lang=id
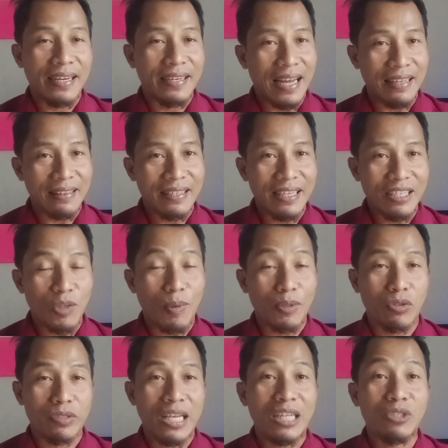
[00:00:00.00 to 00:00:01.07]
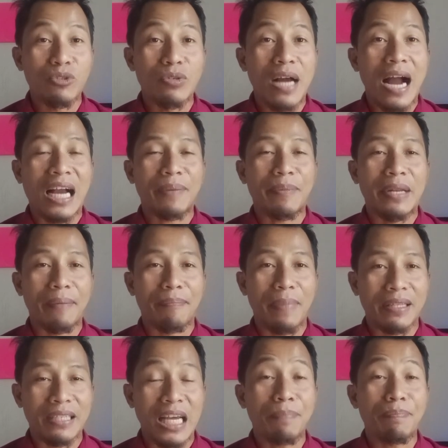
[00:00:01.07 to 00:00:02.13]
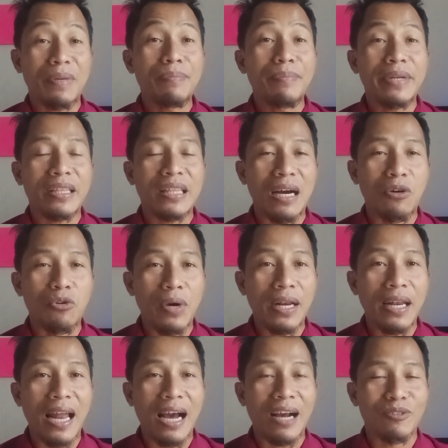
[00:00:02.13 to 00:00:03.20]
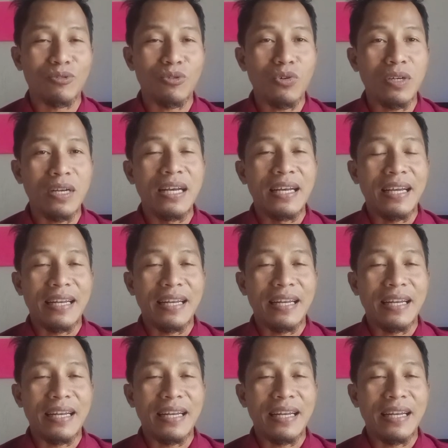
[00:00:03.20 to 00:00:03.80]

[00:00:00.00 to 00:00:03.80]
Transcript: Nanti sobat sosial juga akan mendapatkan pemberitahuan langsung